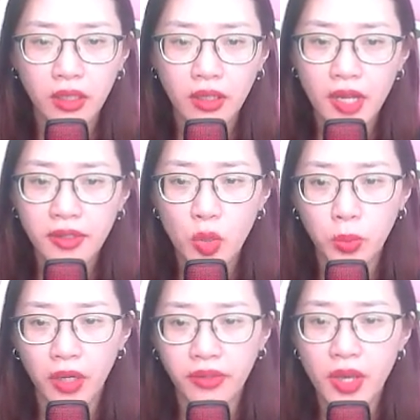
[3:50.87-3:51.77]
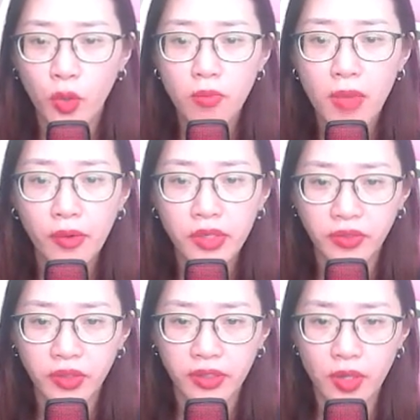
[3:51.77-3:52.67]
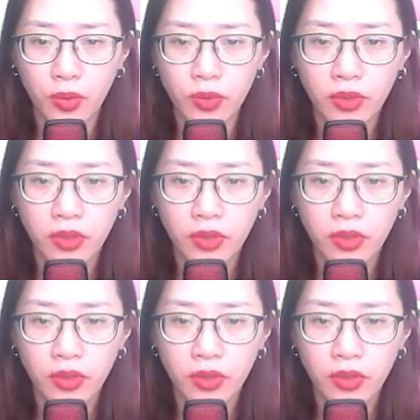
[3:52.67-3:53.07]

đến cùng ẩn giấu bao nhiêu vương chủ.